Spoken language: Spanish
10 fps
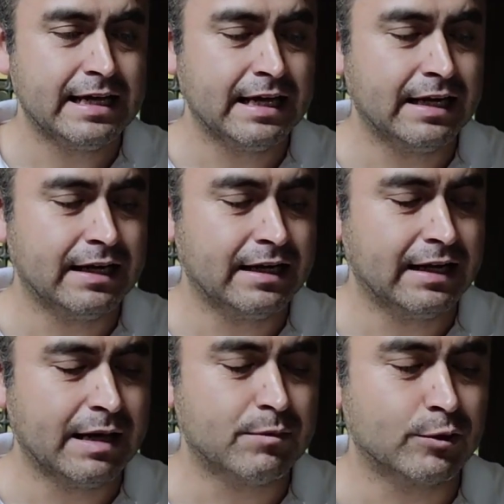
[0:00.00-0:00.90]

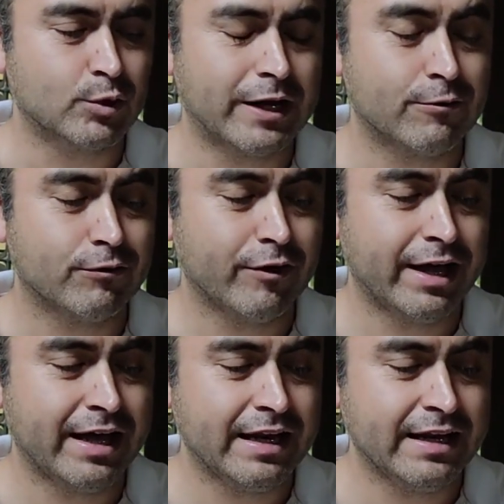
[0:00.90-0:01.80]
la envoltura no
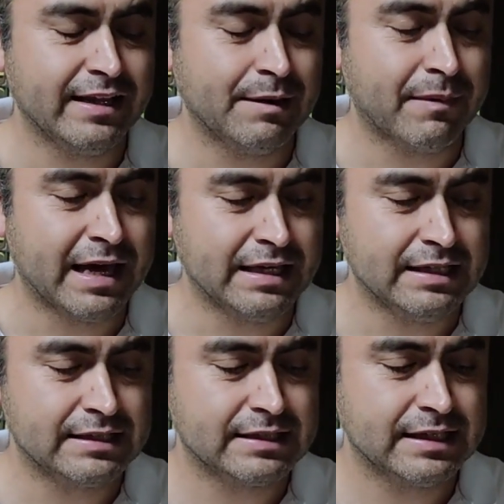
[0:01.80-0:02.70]
fue ni de
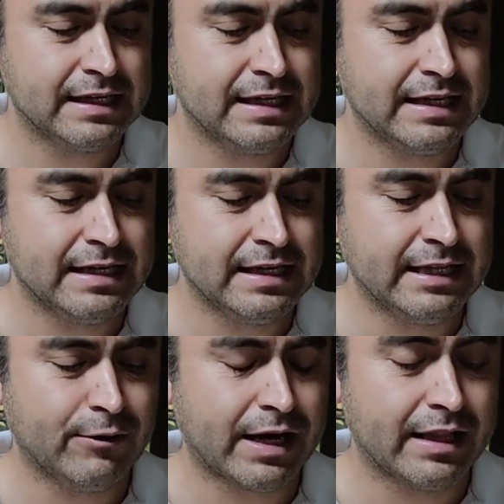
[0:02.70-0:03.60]
maíz ni
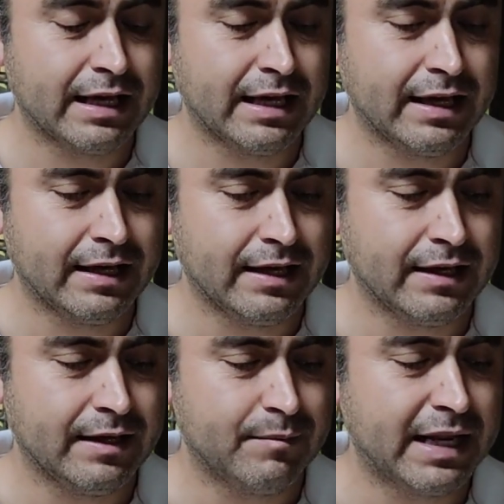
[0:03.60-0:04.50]
de hoja
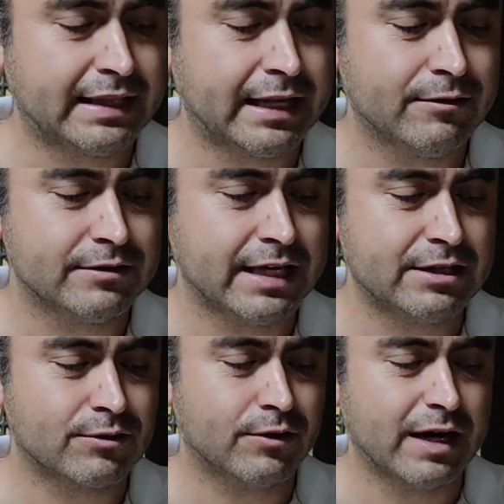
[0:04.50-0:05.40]
de plátano, se
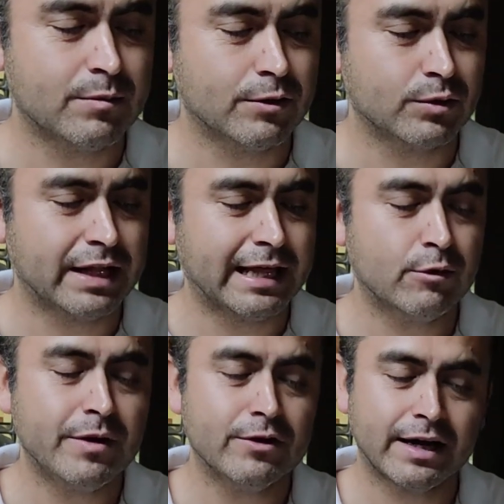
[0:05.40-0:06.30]
hizo con envoltura de
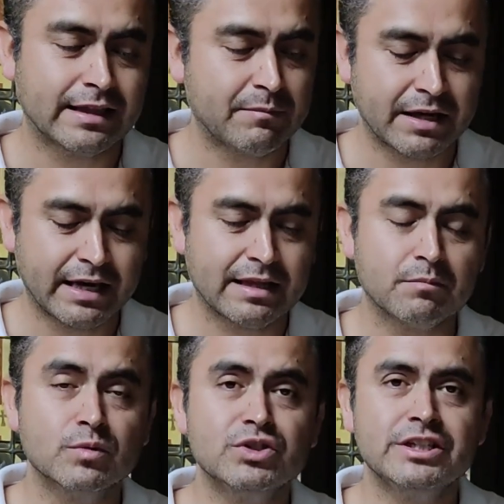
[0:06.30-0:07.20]
aluminio que también queda
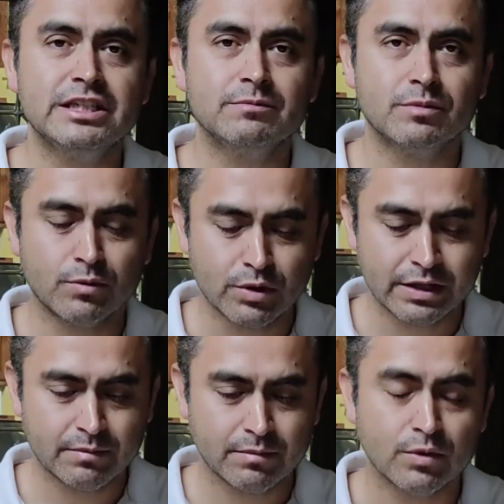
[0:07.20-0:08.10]
muchísimo,
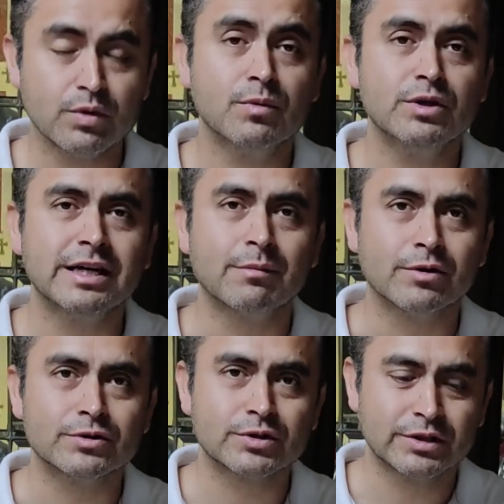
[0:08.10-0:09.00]
muy, muy, muy
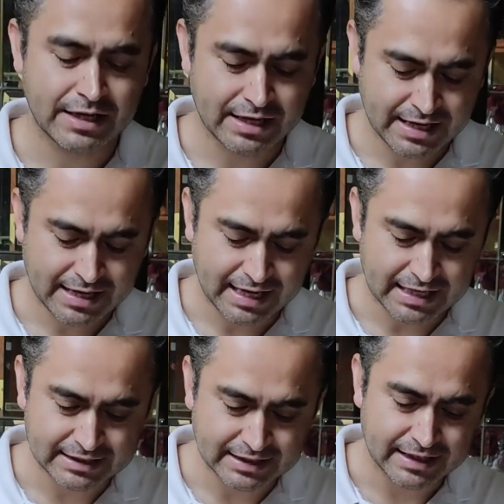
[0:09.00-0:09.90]
sabrosos.
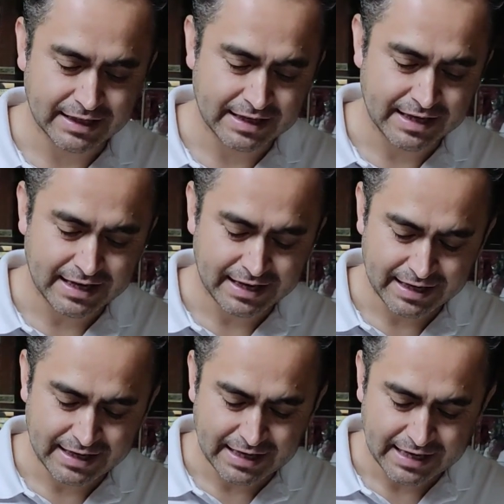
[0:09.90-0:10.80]
Así que
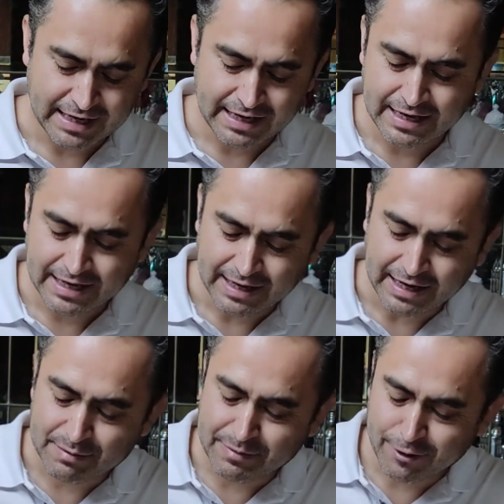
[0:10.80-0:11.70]

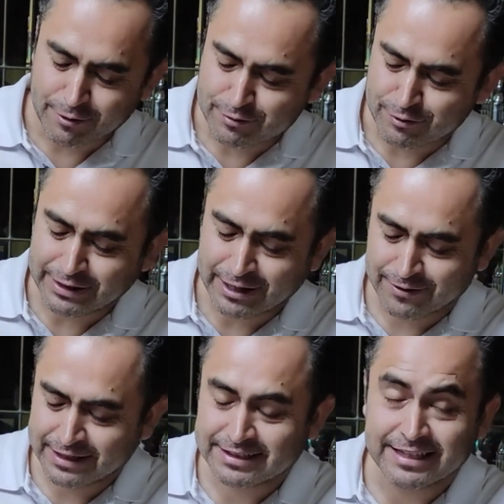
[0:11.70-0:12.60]
aquí me quedo
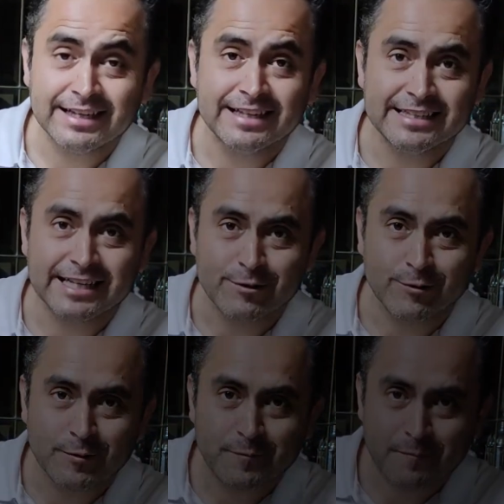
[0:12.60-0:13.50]
disfrutando de este
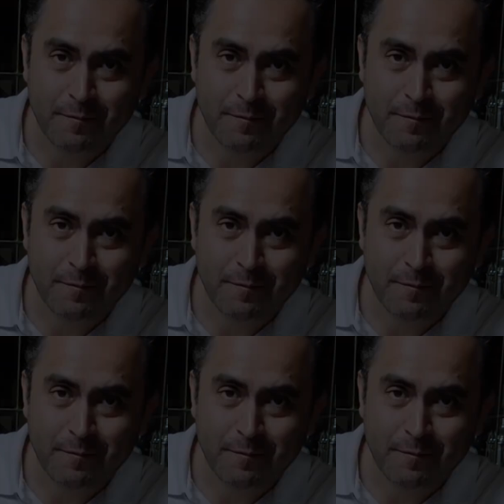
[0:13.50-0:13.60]
desayuno.